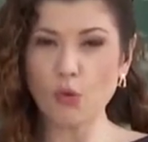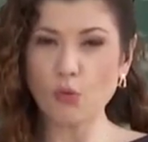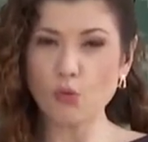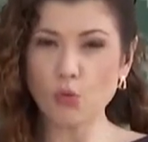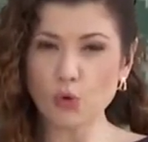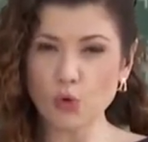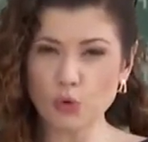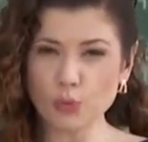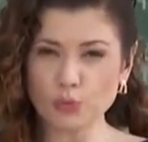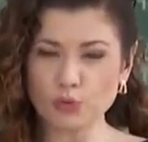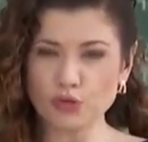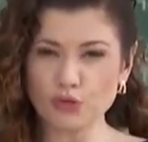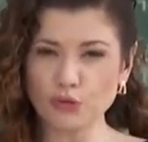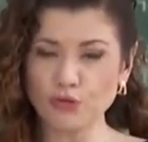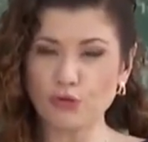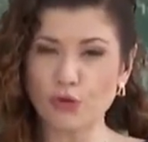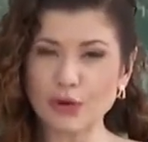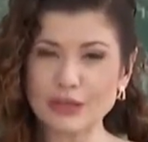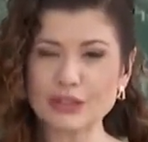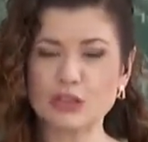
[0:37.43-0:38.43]
que é um grupo
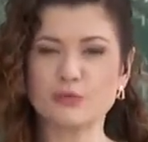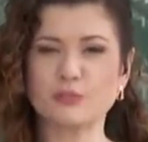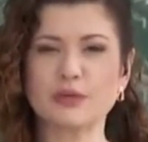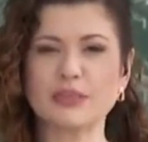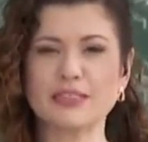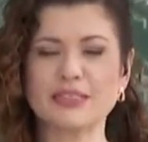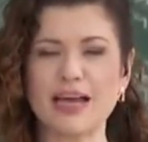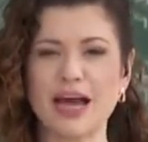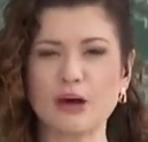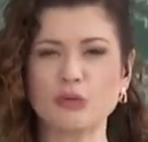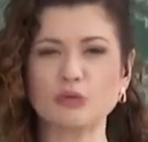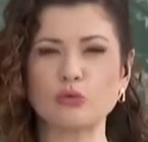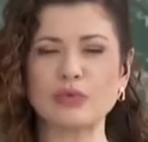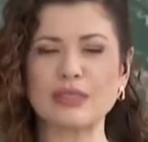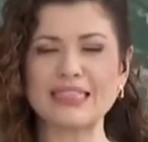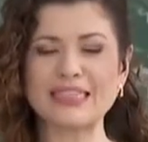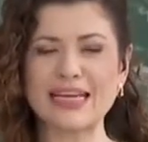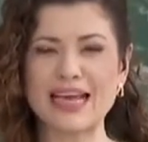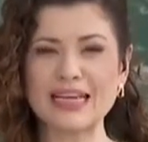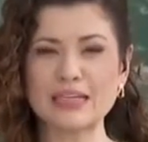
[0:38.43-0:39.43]
de força especial
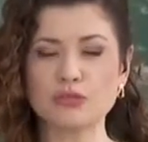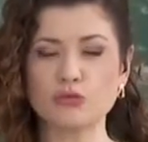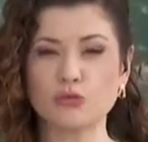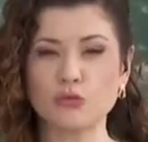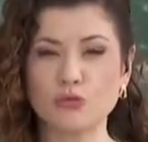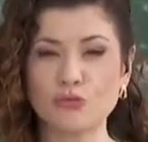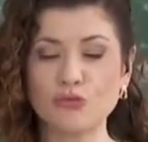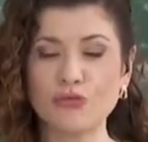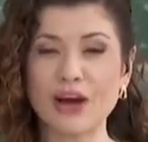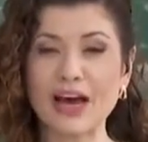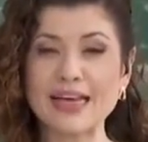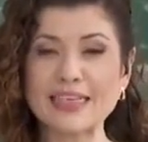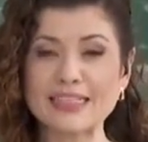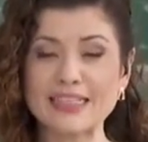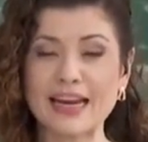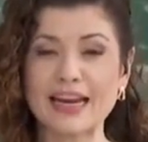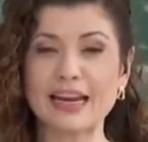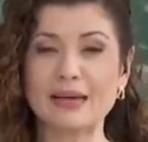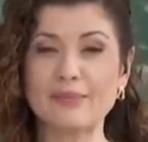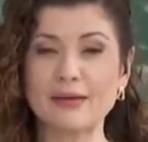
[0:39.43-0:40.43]
do Exército,
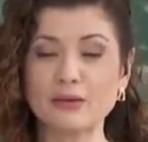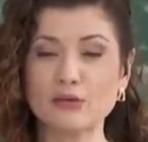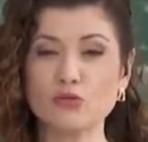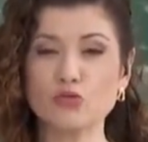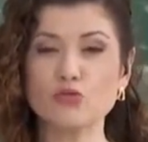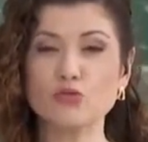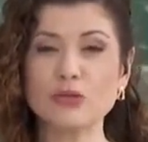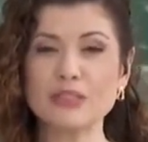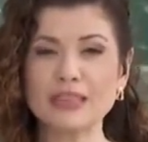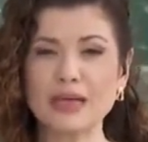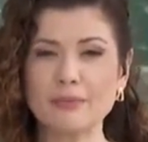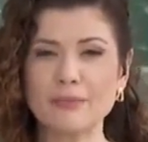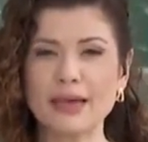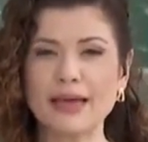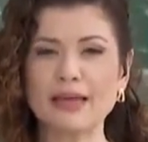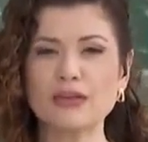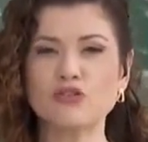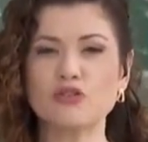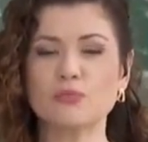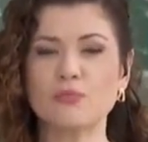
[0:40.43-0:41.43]
faz treinamento
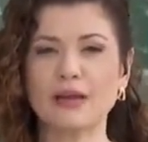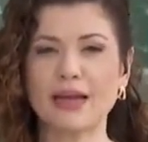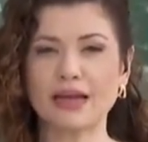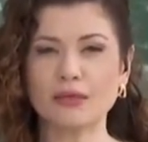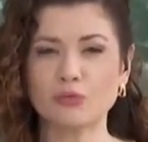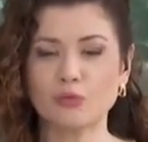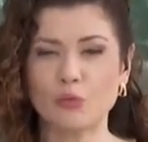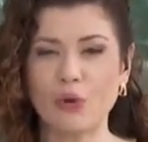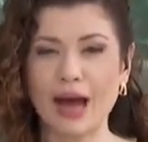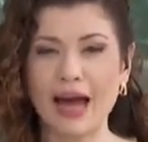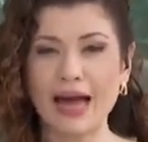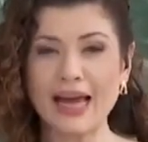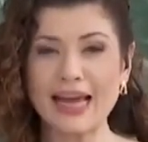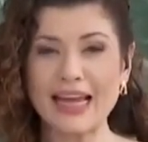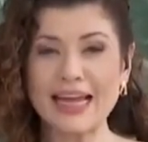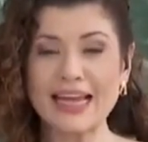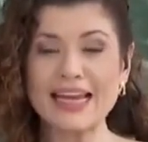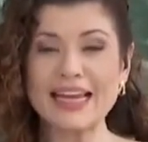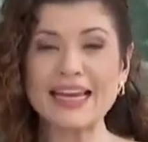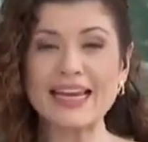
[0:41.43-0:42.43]
justamente para atuar
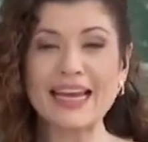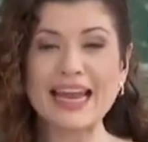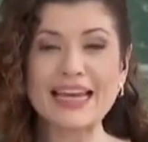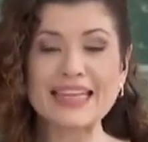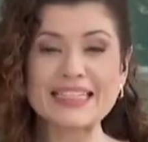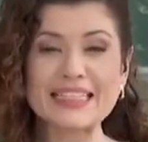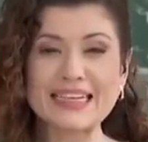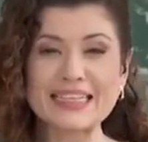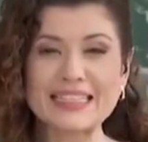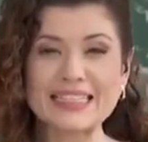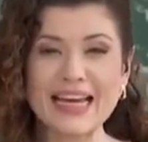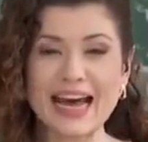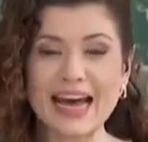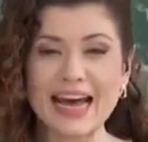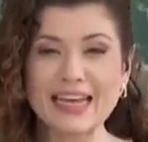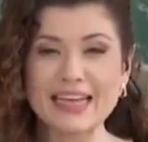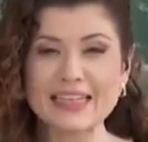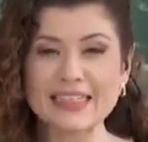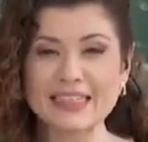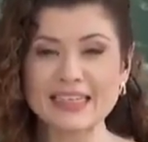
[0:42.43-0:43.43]
nessas
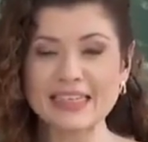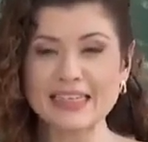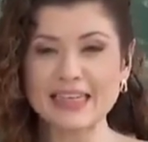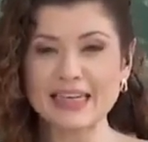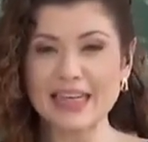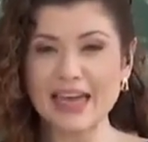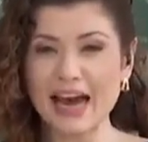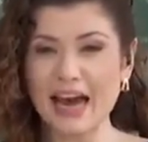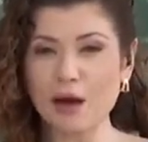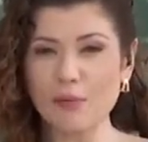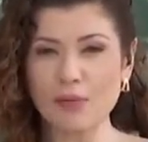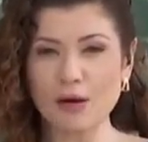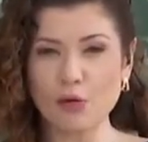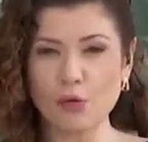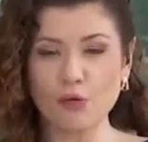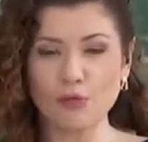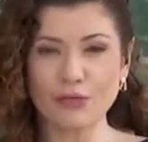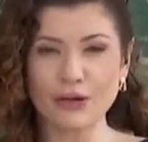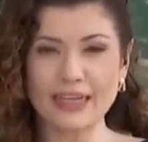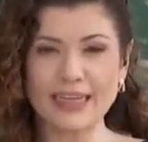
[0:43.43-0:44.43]
áreas em que há uma
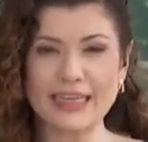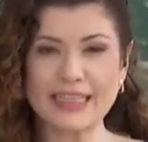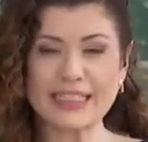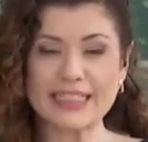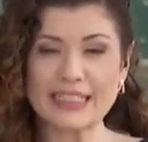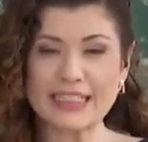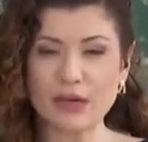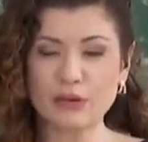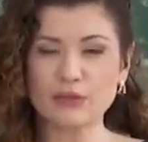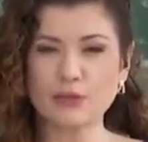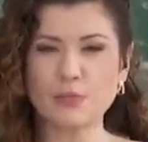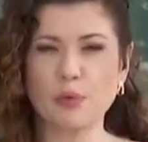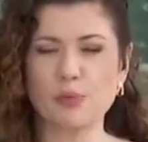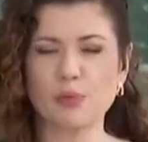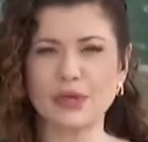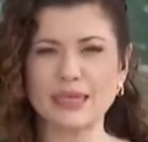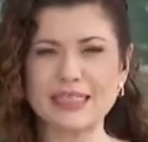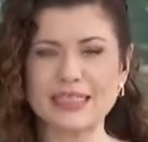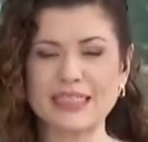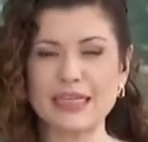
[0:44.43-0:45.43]
conflagração da
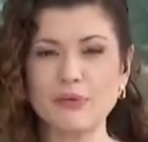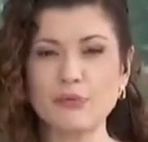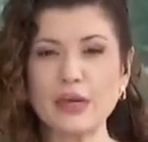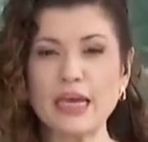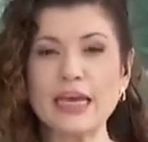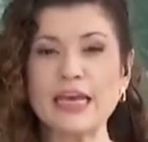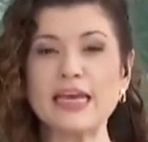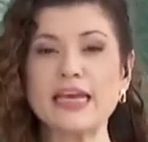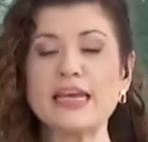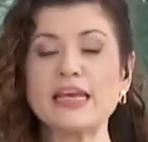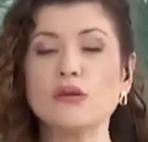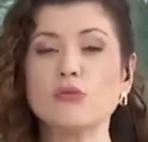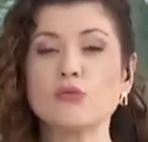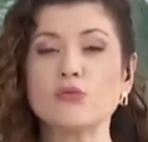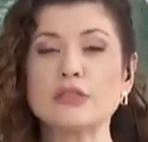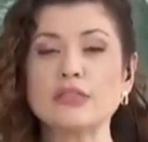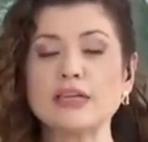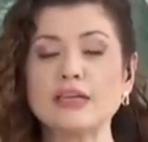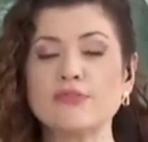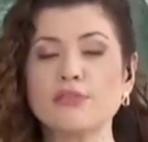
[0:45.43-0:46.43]
população,
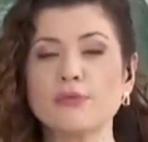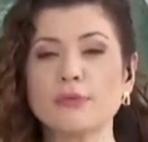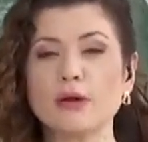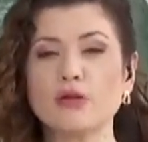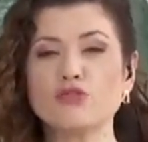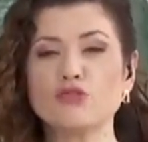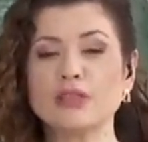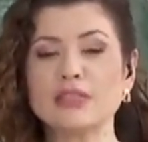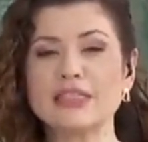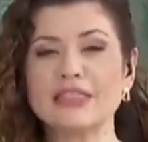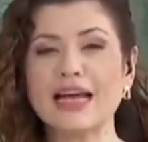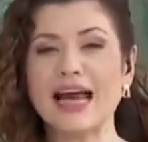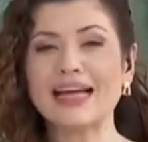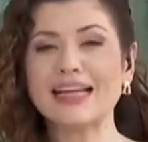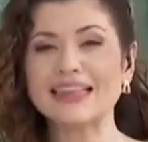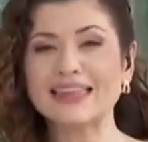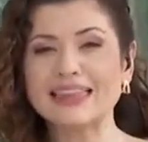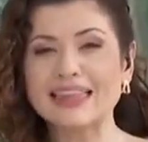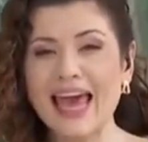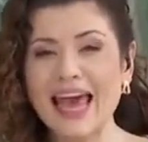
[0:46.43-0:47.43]
inclusive para
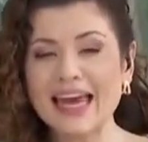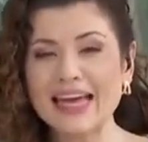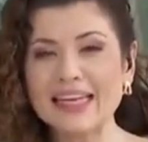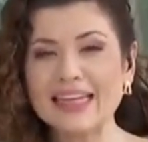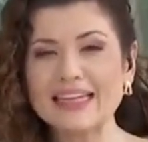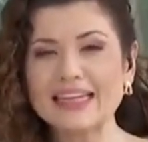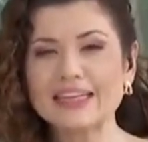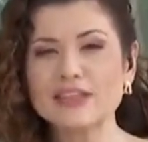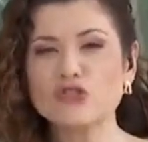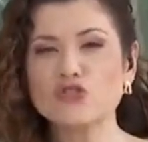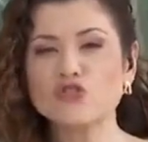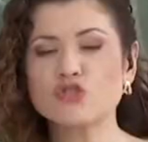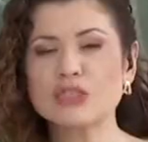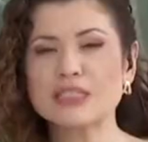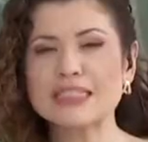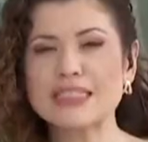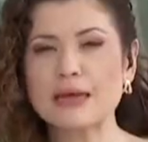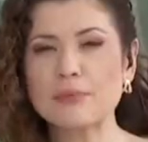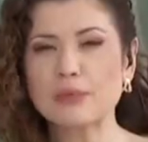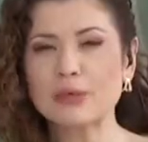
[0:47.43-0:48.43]
utilizar técnicas
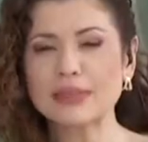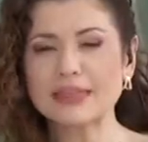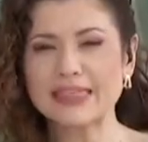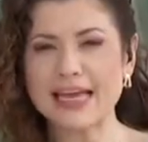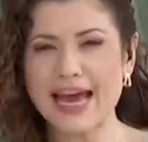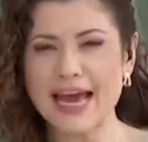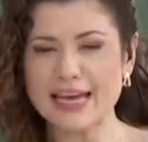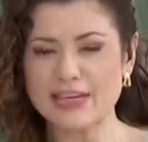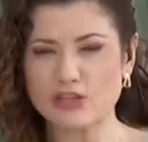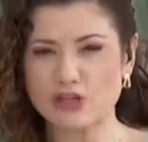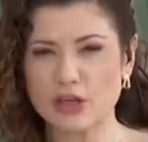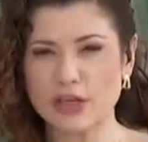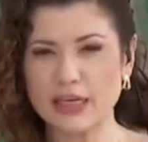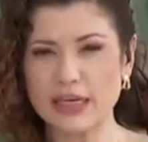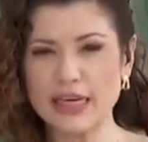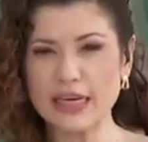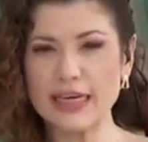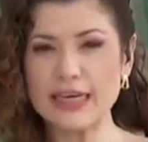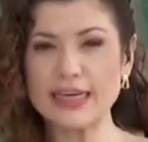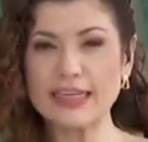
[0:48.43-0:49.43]
de sabotagem.